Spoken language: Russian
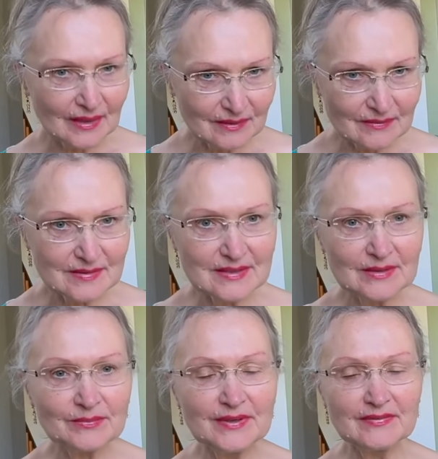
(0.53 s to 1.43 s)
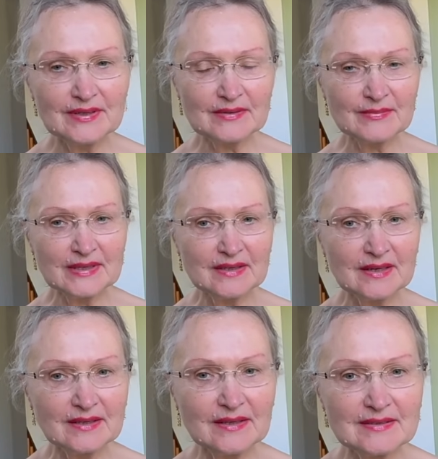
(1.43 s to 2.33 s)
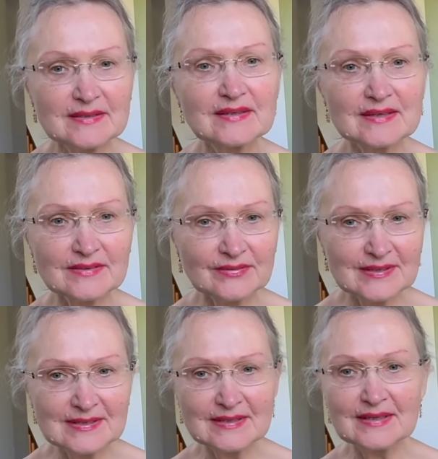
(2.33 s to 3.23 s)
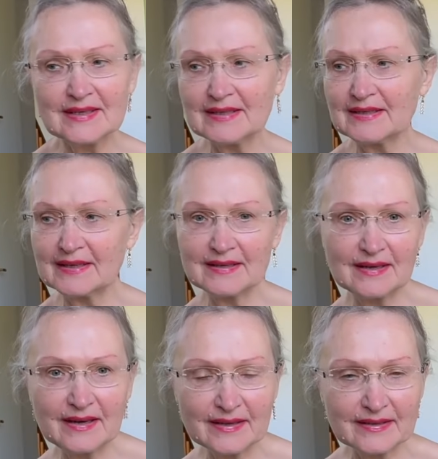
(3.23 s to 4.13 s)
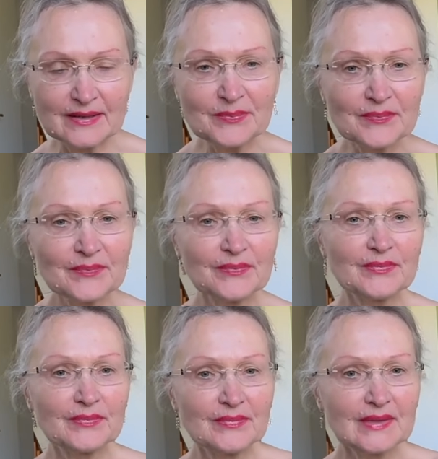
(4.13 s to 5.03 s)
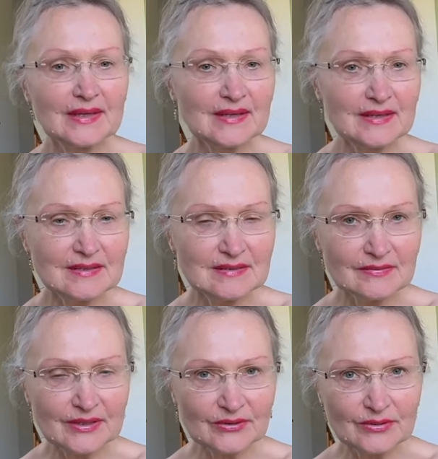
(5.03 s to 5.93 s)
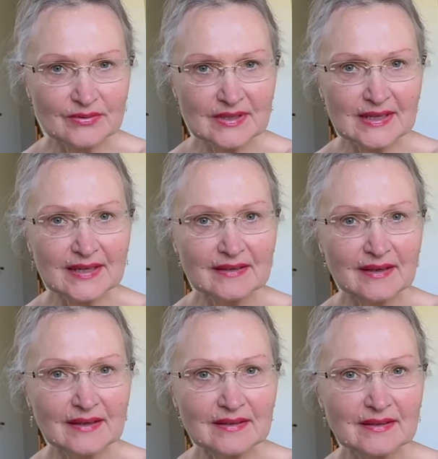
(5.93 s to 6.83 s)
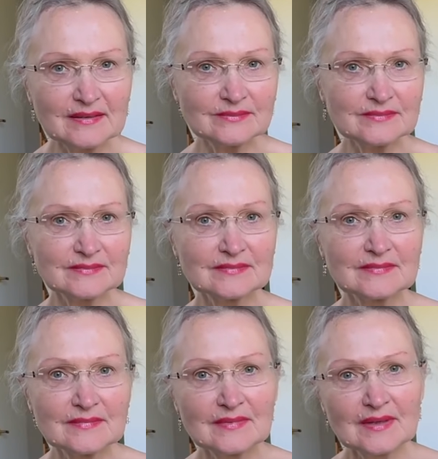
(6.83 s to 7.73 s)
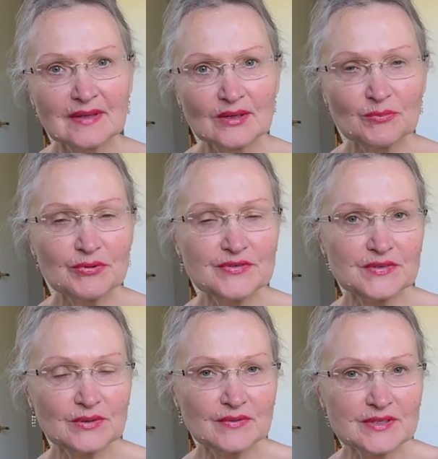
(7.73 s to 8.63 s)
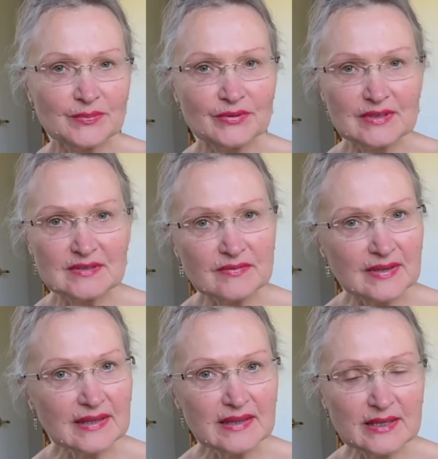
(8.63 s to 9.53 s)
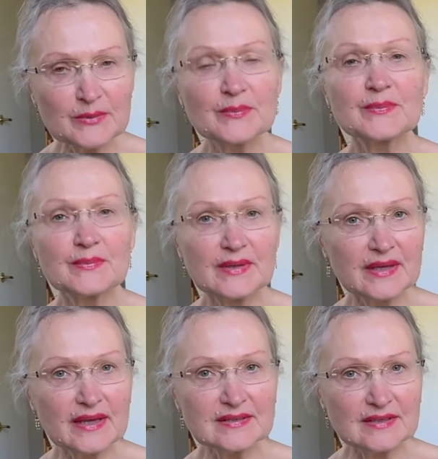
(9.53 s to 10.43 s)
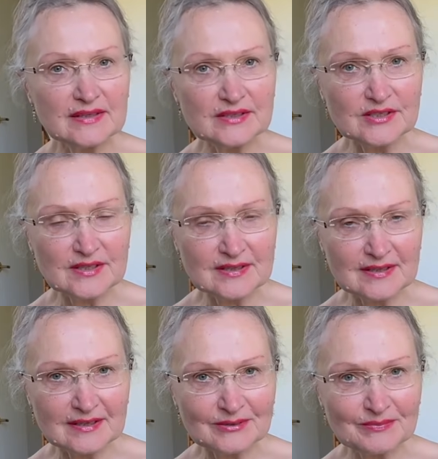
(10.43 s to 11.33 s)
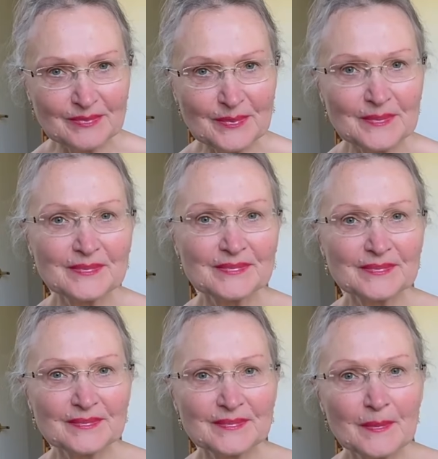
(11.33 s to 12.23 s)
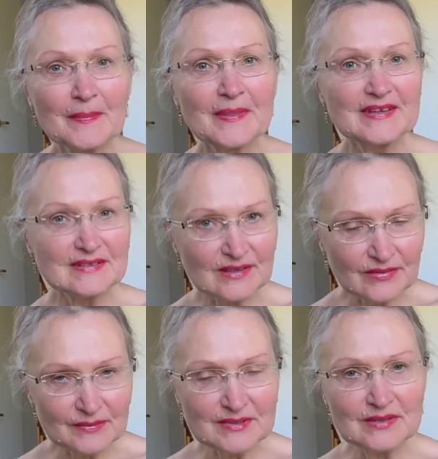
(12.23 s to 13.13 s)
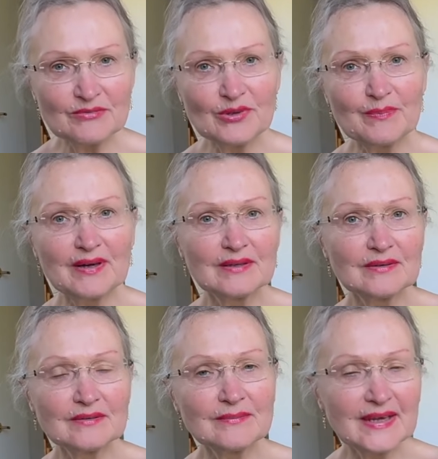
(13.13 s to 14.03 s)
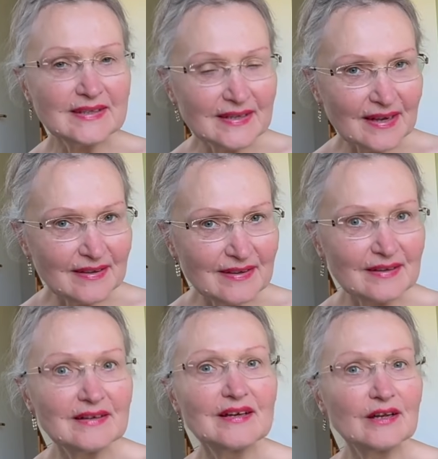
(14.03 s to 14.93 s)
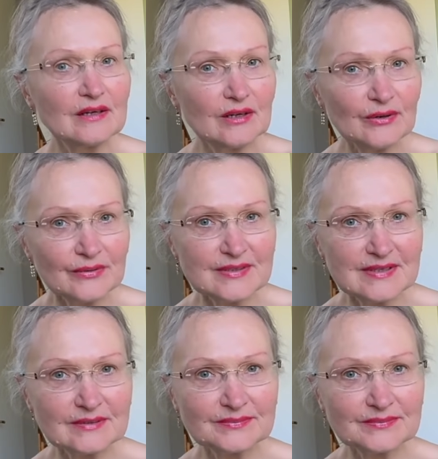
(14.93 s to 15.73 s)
Всем привет, мои дорогие, здравствуйте, это Лена из Ванкувера, Канада. Пусть все у вас будет светлое, ясное и чистое. Низкий вам земной поклон, мои дорогие люди.